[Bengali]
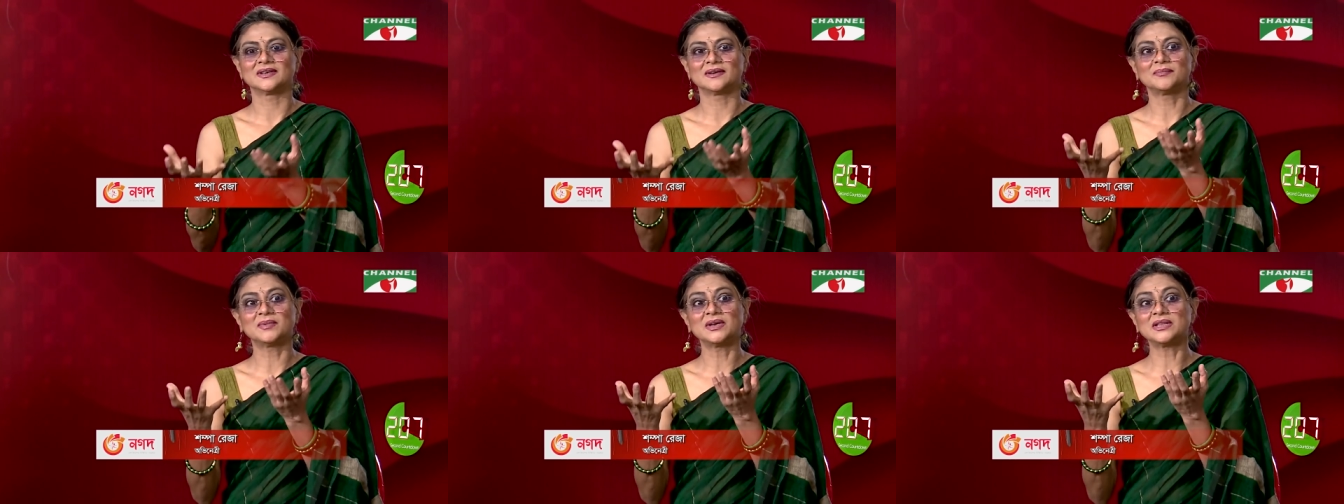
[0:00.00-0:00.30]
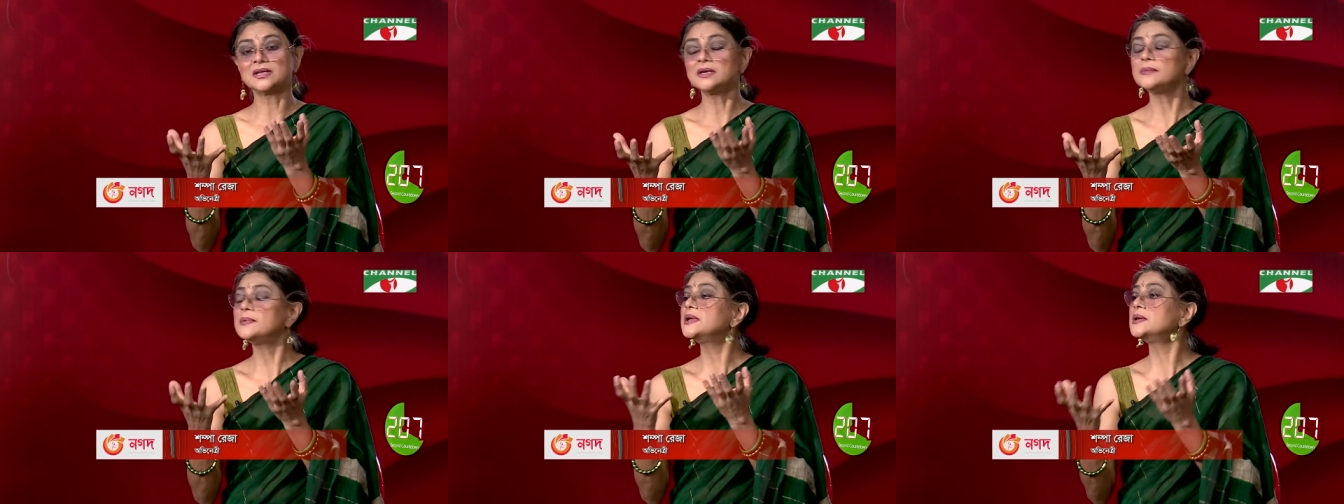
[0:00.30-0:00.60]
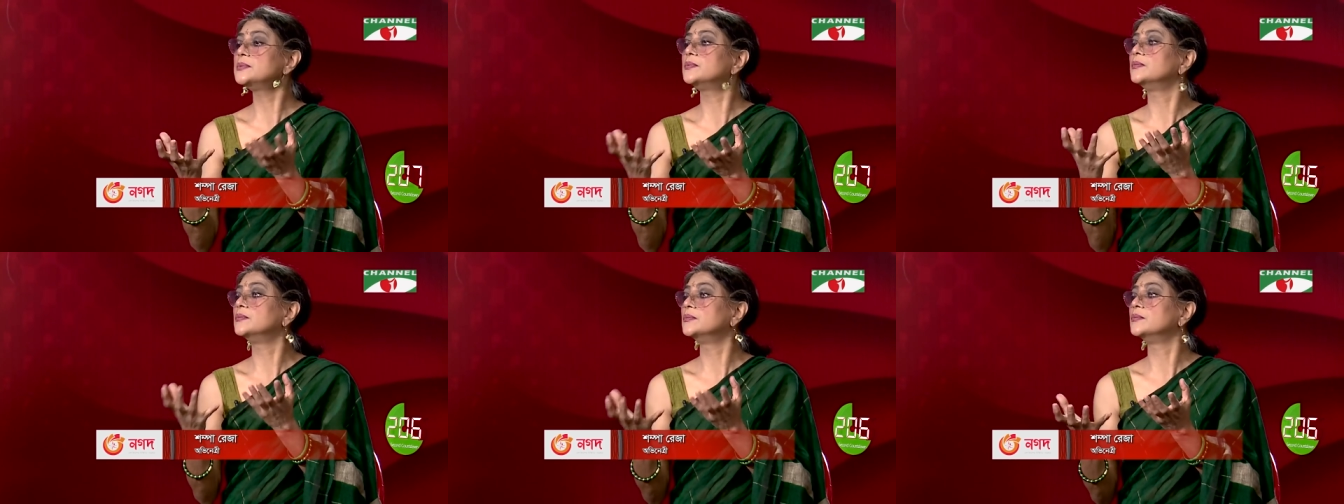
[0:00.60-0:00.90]
পৃথিবীর
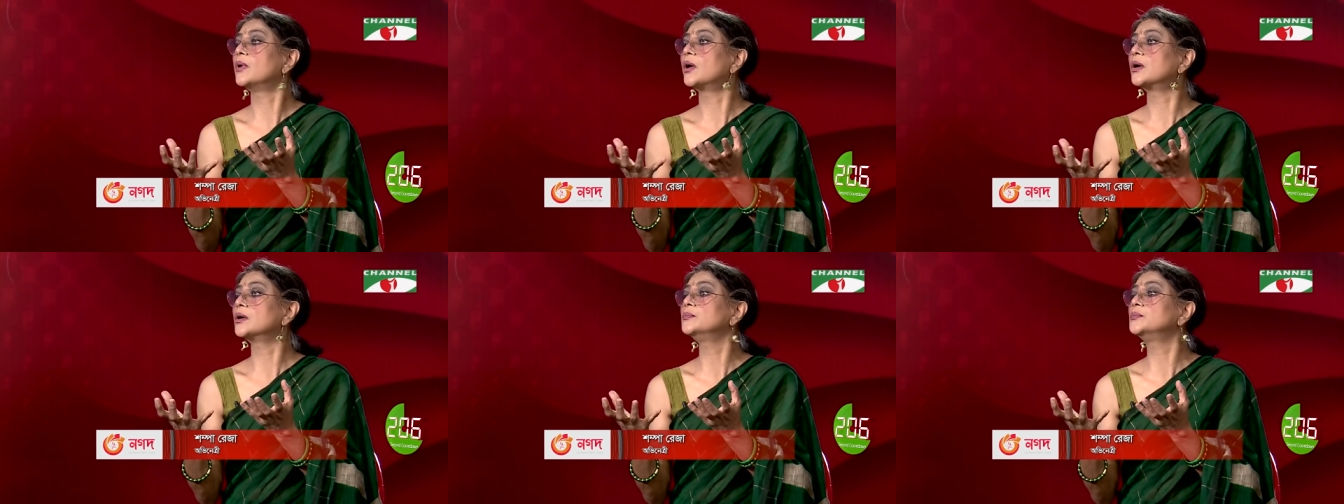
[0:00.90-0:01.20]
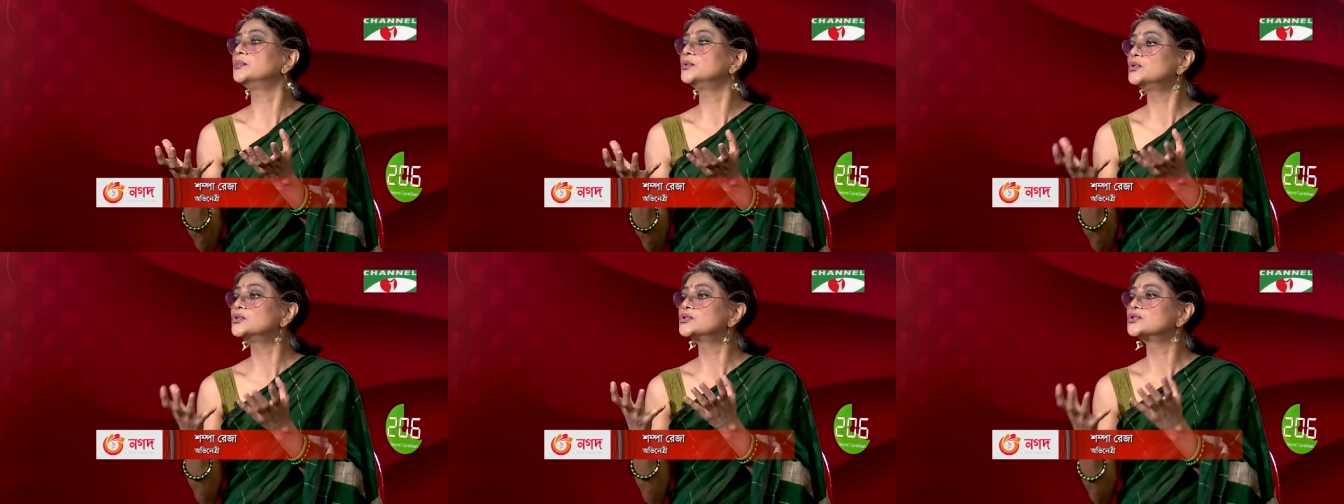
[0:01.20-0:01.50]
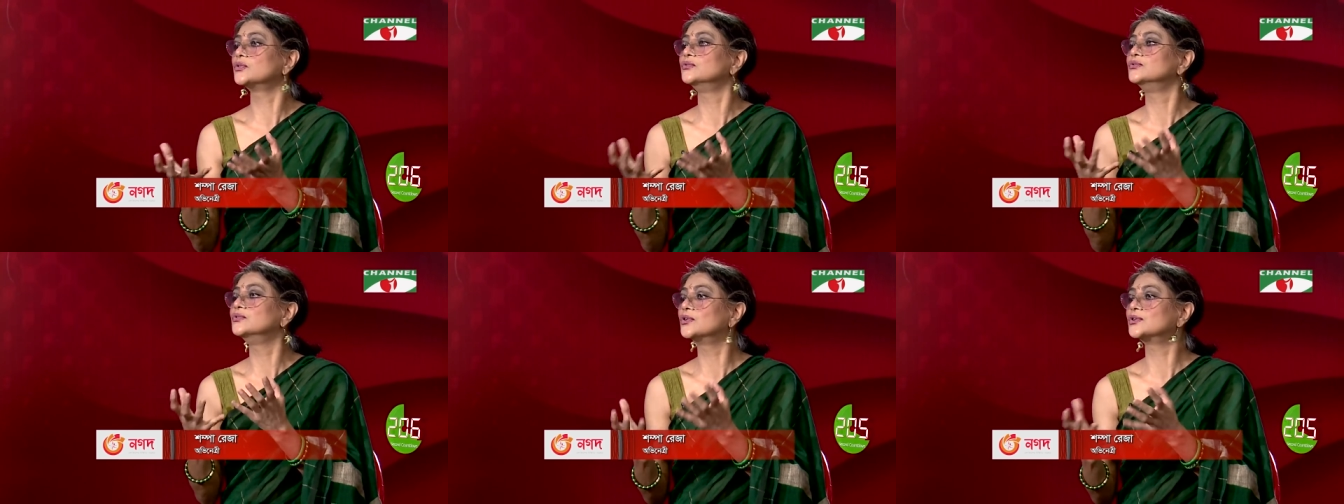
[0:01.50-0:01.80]
ভরপুর
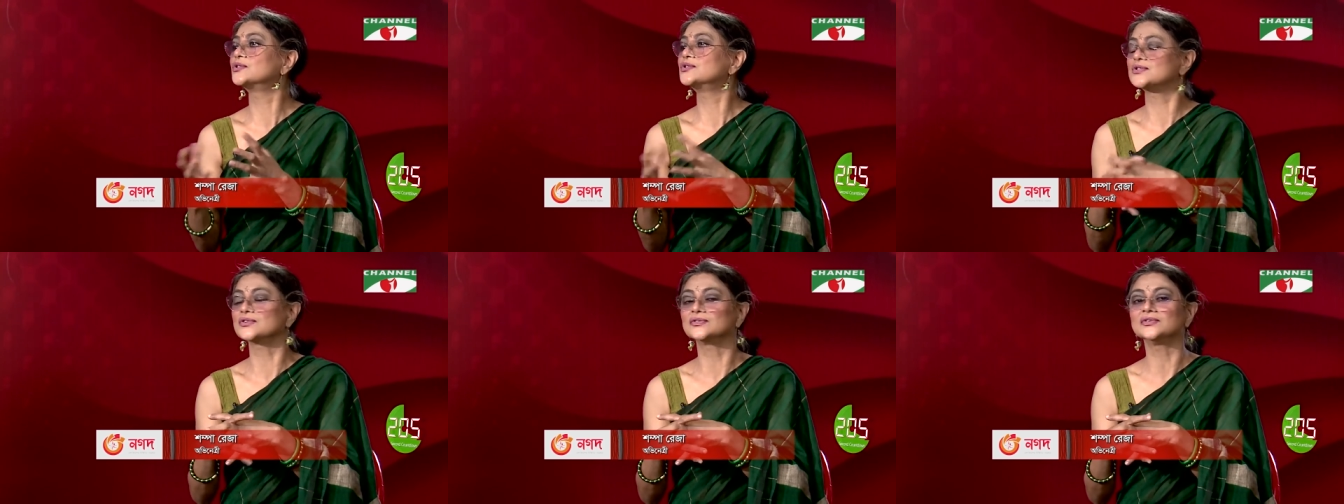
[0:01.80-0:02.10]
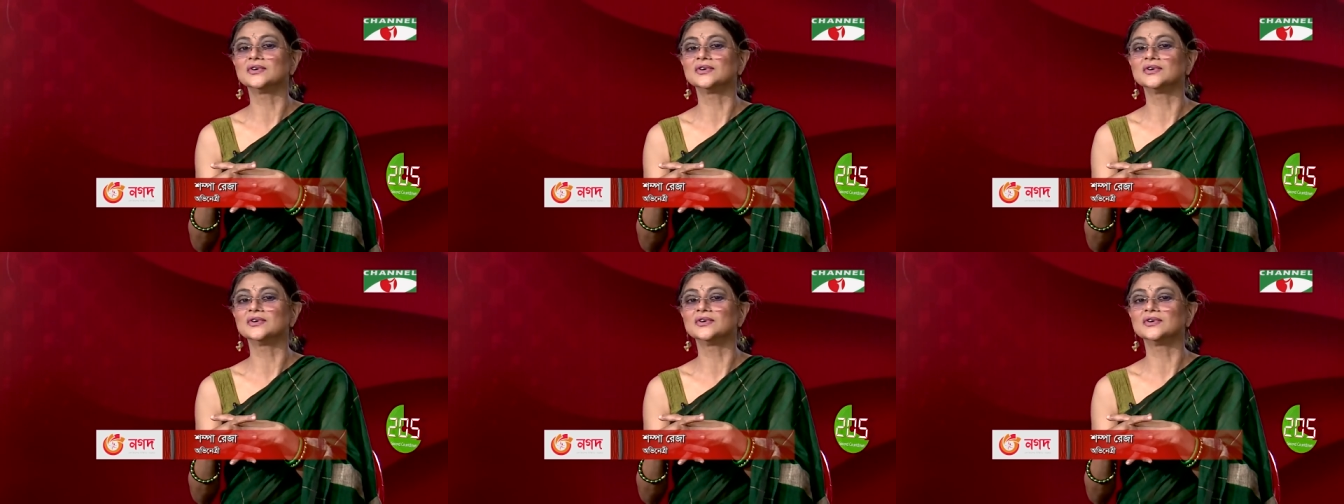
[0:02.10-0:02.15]
সৌন্দর্য